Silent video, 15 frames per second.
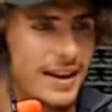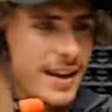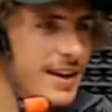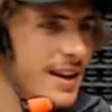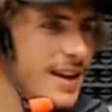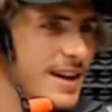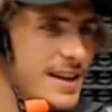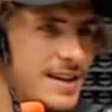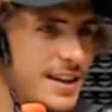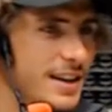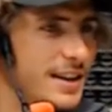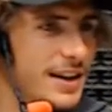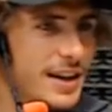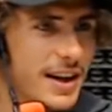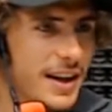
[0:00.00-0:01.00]
te
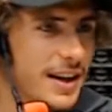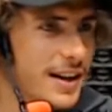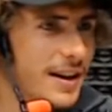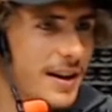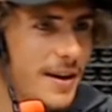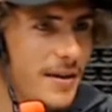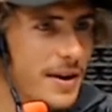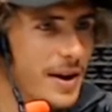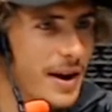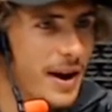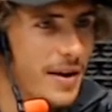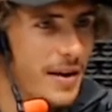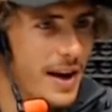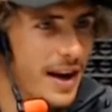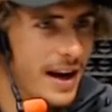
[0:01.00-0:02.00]
sentís que, que venís
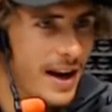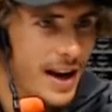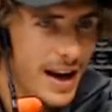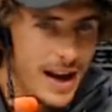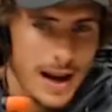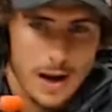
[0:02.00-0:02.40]
re bien.